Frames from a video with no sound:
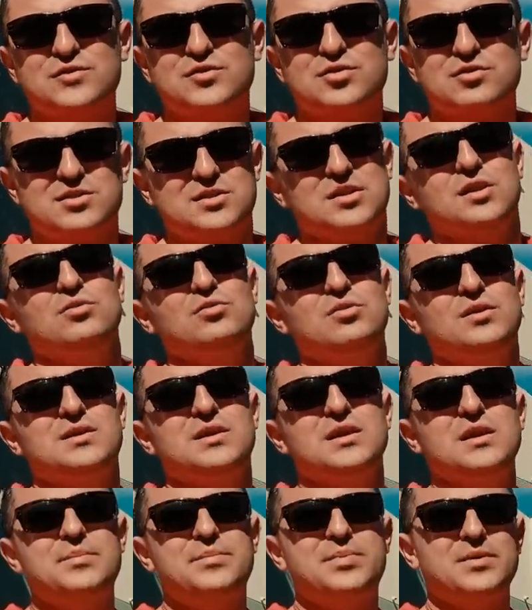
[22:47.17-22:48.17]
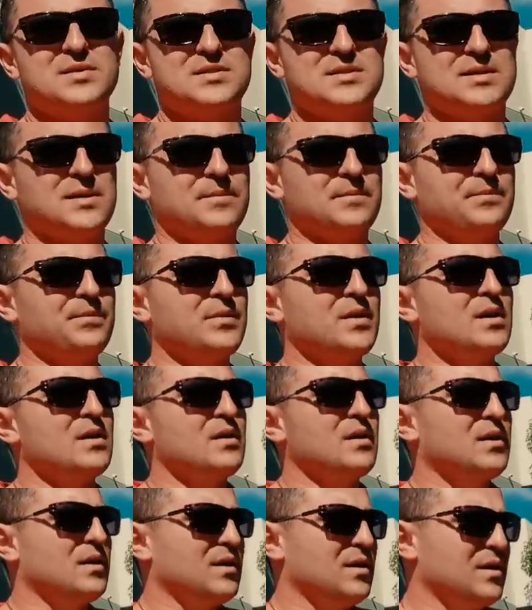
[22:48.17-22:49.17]
Все остальное долепил сам
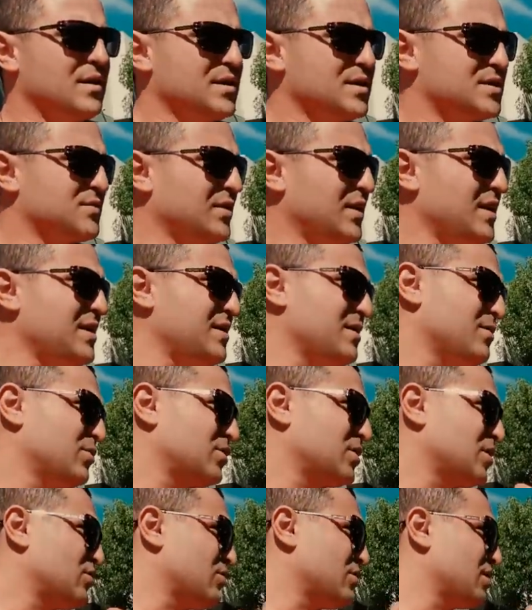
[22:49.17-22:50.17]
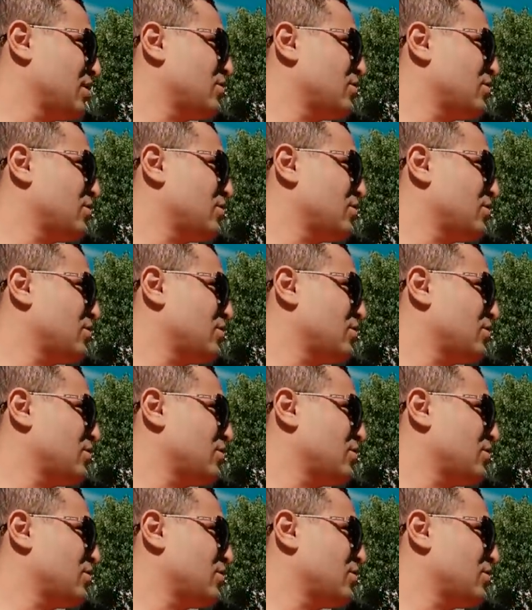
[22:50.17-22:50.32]
а, Резвани, вот, который